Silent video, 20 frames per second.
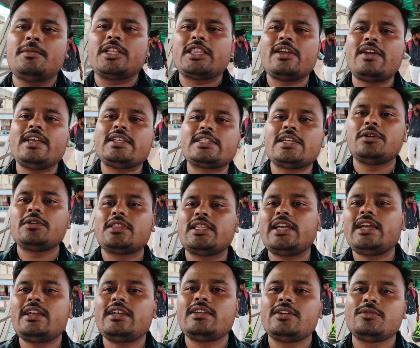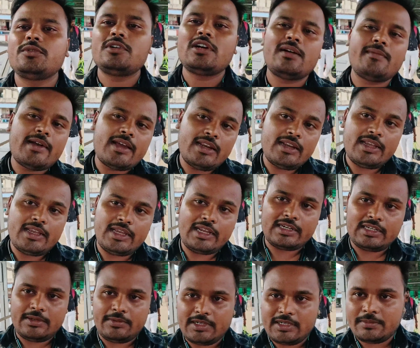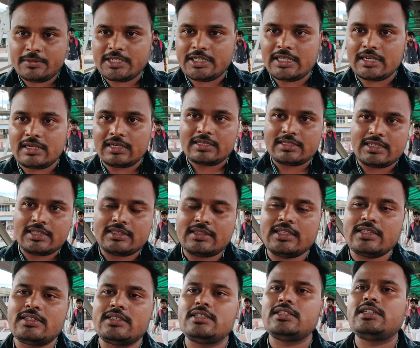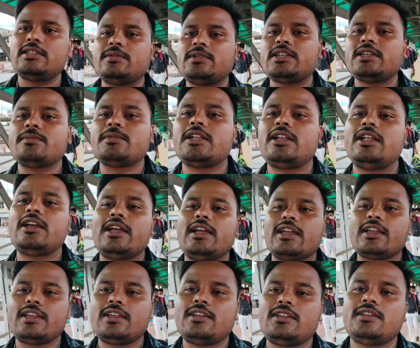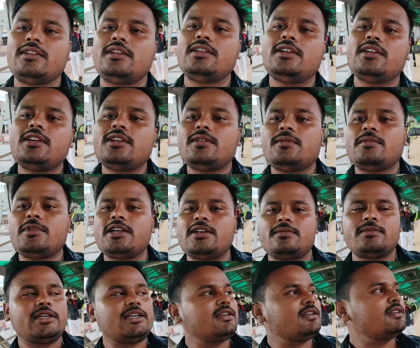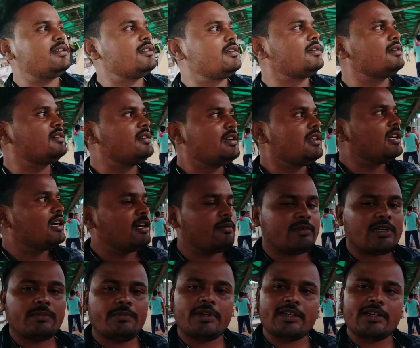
बताओ ऐसा होता है तो वो हमारे एक्टिविटी पर नज़र रख सकते हैं सीसीटीवी कैमरा लगा के बट मैं अपना